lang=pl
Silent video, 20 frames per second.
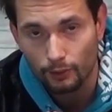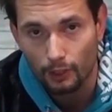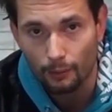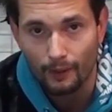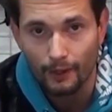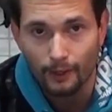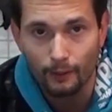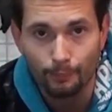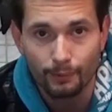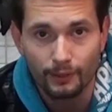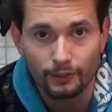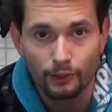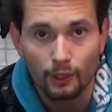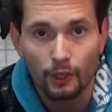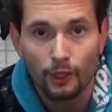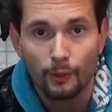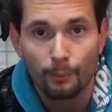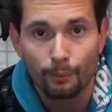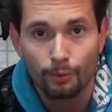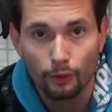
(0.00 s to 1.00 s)
To mają być
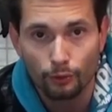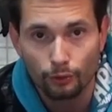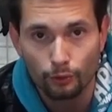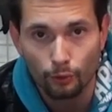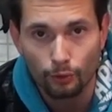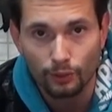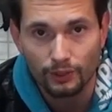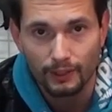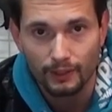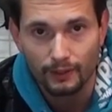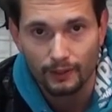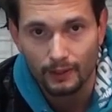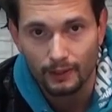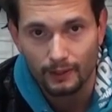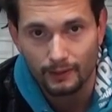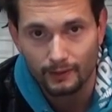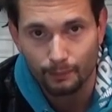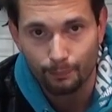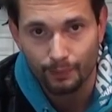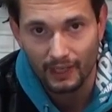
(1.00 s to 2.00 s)
produkty
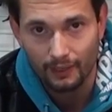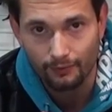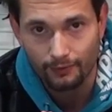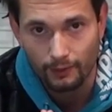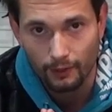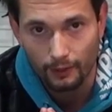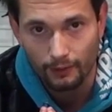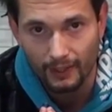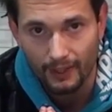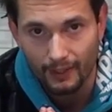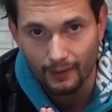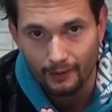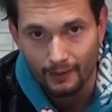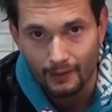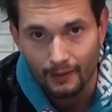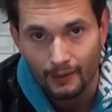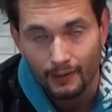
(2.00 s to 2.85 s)
sprawdzone,